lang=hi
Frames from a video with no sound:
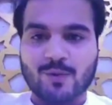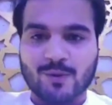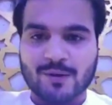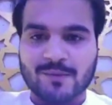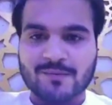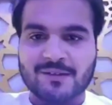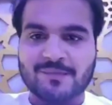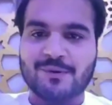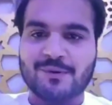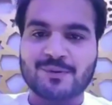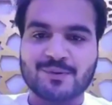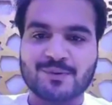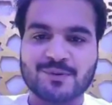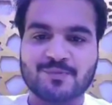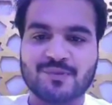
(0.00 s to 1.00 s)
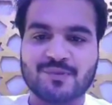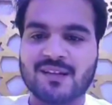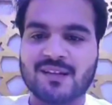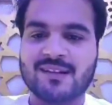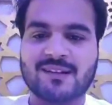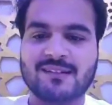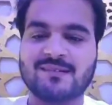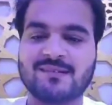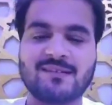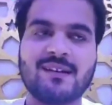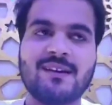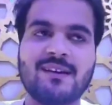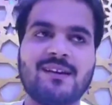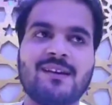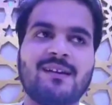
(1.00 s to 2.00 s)
बहुत लोग हमके बहुत कुछ बोला
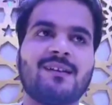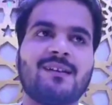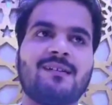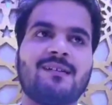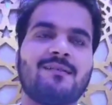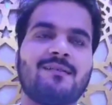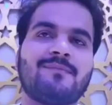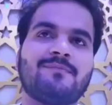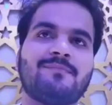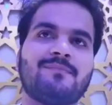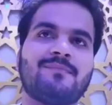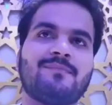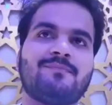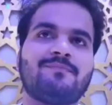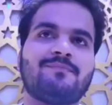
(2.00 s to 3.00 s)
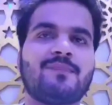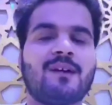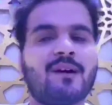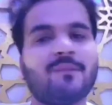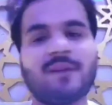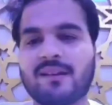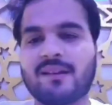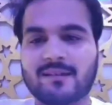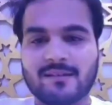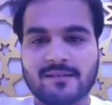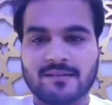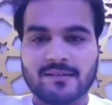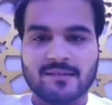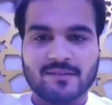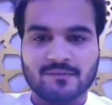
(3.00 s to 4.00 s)
लेकिन आ, हमारी
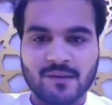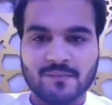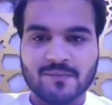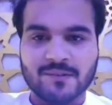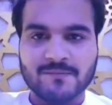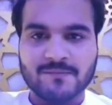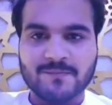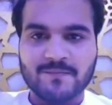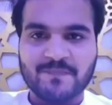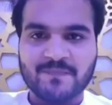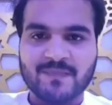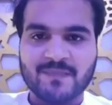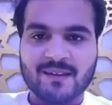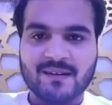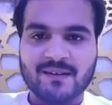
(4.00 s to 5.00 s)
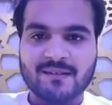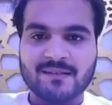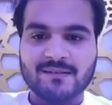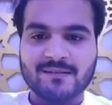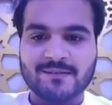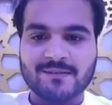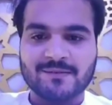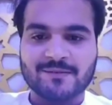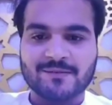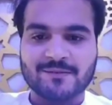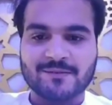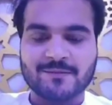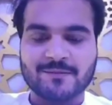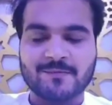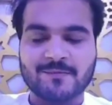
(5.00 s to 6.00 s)
गलती थी वहाँ पे
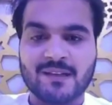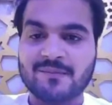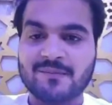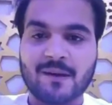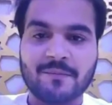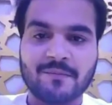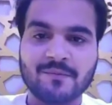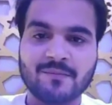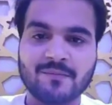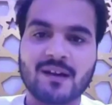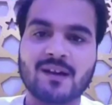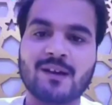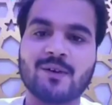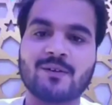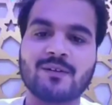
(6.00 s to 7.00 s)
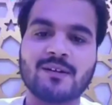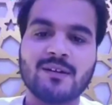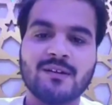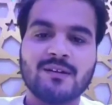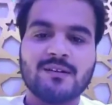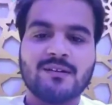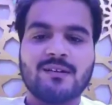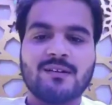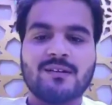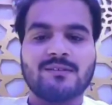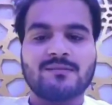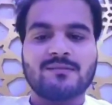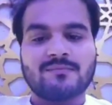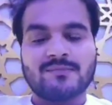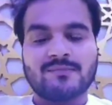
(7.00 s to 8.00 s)
तो मैंने माफ़ी मांगा और
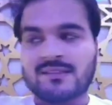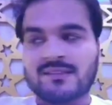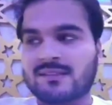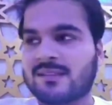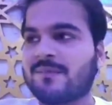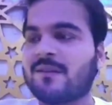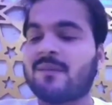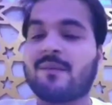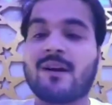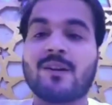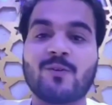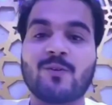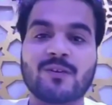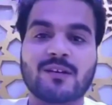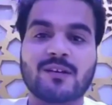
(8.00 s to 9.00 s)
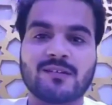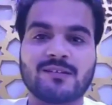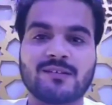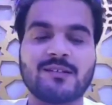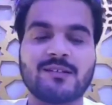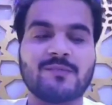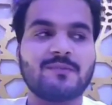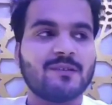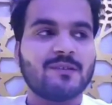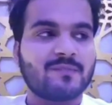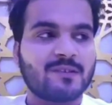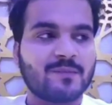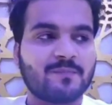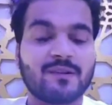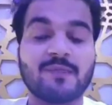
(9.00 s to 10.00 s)
जितने भी हमारे लोग हैं जितने भी
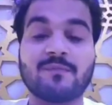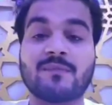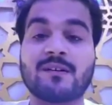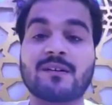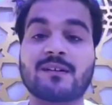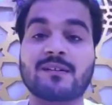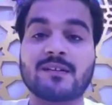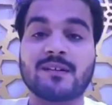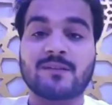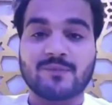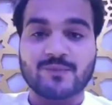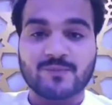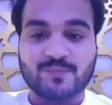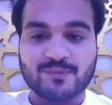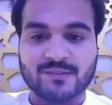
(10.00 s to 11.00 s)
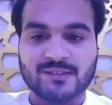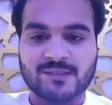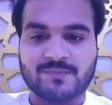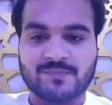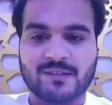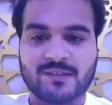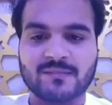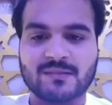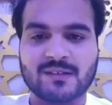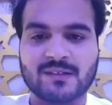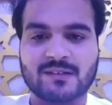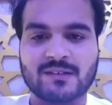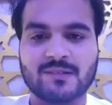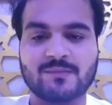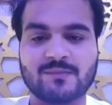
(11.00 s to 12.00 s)
हमसे प्रेम करते हैं भोजपुरी से प्रेम
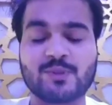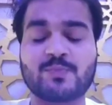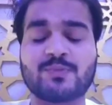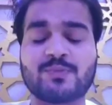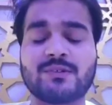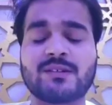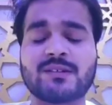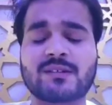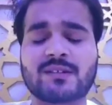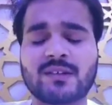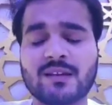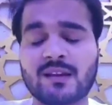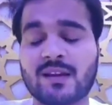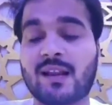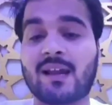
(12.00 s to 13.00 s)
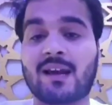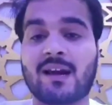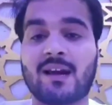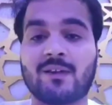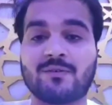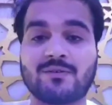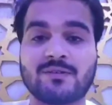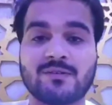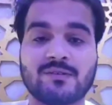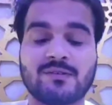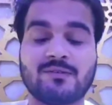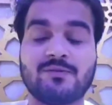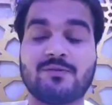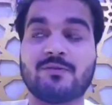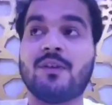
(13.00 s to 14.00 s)
करते हैं भोजपुरी के कई कलाकारों
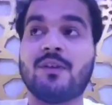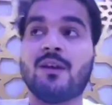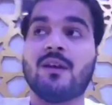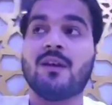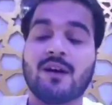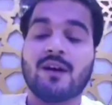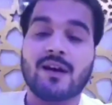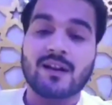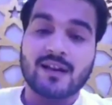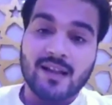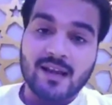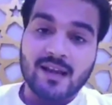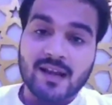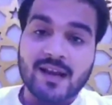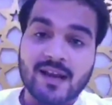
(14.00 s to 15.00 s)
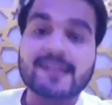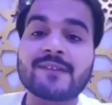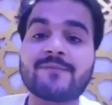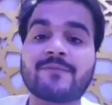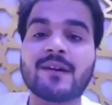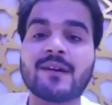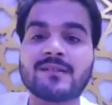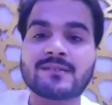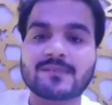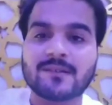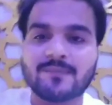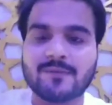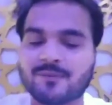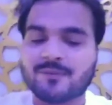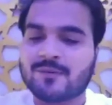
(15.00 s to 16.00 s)
जो हर कलाकार के फ़ैन है
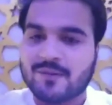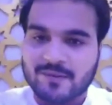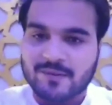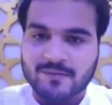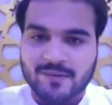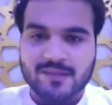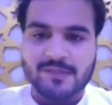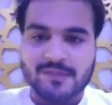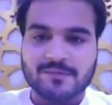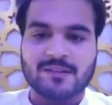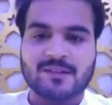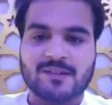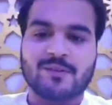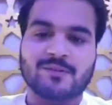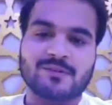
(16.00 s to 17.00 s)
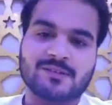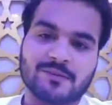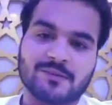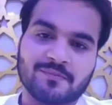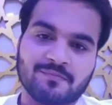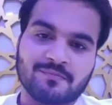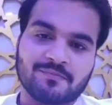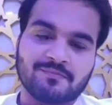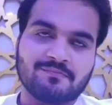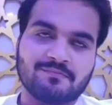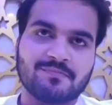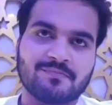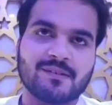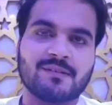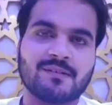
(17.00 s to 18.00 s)
सभी लोगों ने अपनी बातें बताई और सब
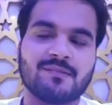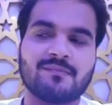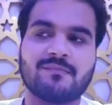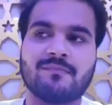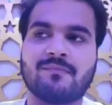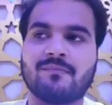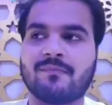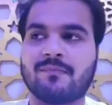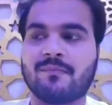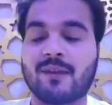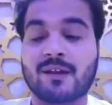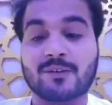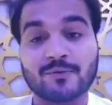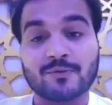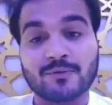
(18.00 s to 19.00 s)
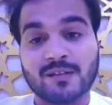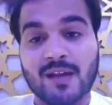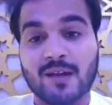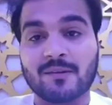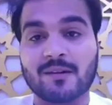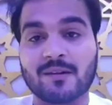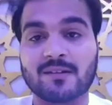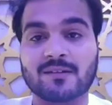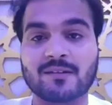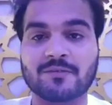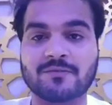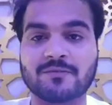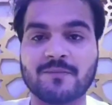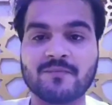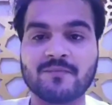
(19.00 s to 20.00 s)
बातों को ध्यान में
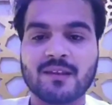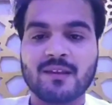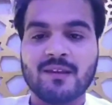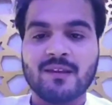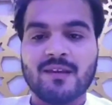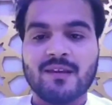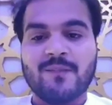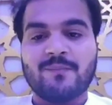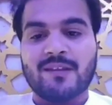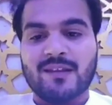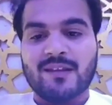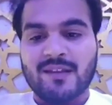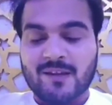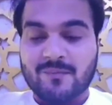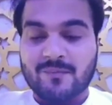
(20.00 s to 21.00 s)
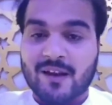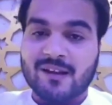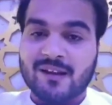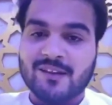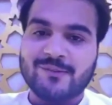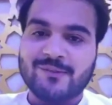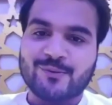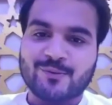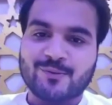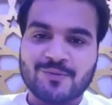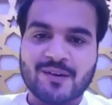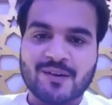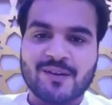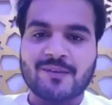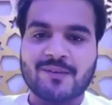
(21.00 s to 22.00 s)
रखते हुए मैंने एक बार नहीं
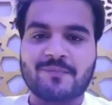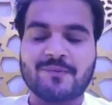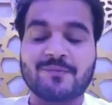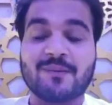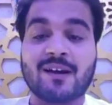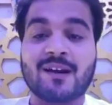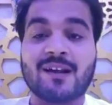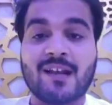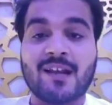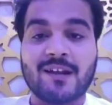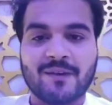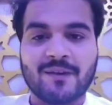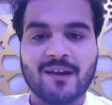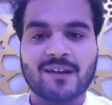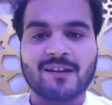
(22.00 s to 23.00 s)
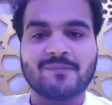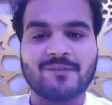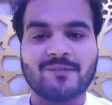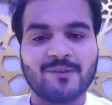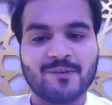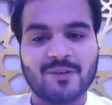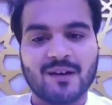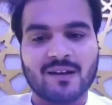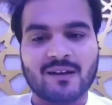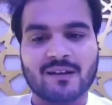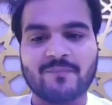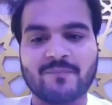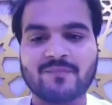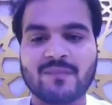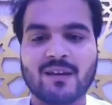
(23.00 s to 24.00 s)
दो दो बार माफ़ी मांगा लाइव आके वीडियो
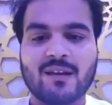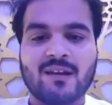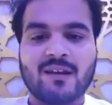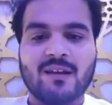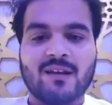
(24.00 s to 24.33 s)
आके